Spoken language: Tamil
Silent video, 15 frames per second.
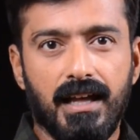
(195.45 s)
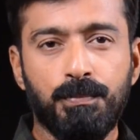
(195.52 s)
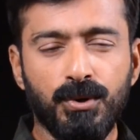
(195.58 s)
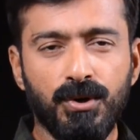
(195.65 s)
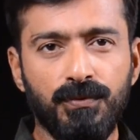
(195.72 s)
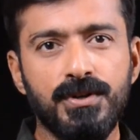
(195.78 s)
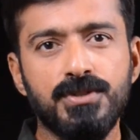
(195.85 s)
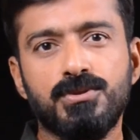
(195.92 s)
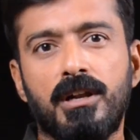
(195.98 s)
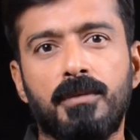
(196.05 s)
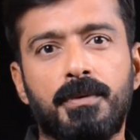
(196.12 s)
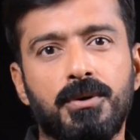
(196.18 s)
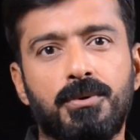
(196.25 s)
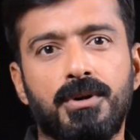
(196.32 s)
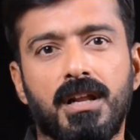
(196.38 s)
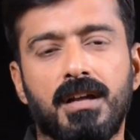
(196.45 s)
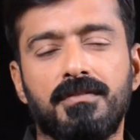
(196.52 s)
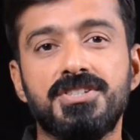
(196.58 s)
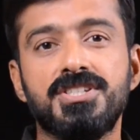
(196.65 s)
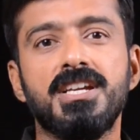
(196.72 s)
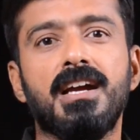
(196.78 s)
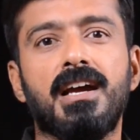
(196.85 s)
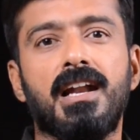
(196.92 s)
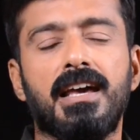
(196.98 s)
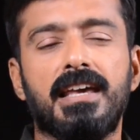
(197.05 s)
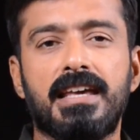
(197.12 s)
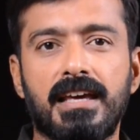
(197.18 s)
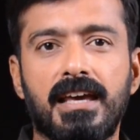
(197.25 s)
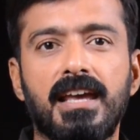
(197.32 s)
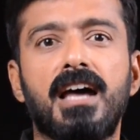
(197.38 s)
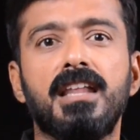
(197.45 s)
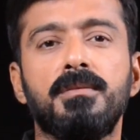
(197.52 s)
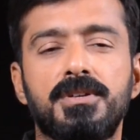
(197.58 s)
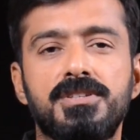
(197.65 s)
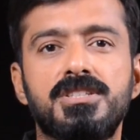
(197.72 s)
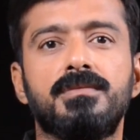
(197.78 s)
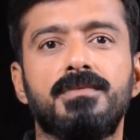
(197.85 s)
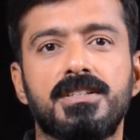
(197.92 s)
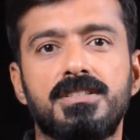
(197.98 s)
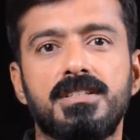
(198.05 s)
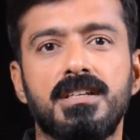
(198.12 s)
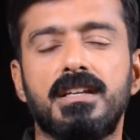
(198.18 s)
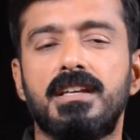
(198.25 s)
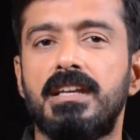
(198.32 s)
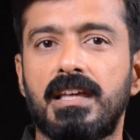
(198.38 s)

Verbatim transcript: ப்ரூஃப்னு சொல்லப்படக்கூடிய விஷயங்களை எங்கேயாவது மிச்சம் வச்சு